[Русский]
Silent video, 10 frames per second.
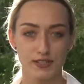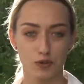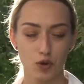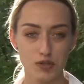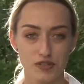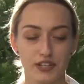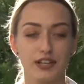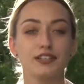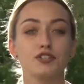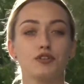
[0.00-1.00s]
знакомства
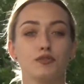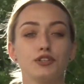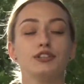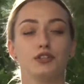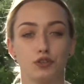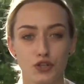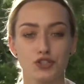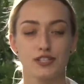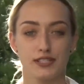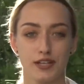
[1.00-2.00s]
это животное
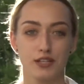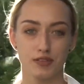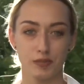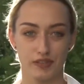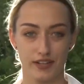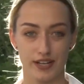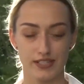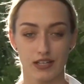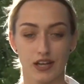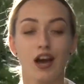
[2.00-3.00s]
точно станет вам
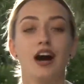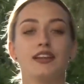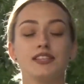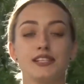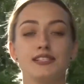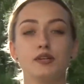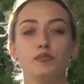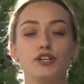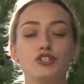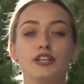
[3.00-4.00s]
доверять. Анастасия
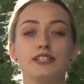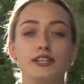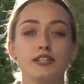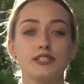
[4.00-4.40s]
Быч, Алексей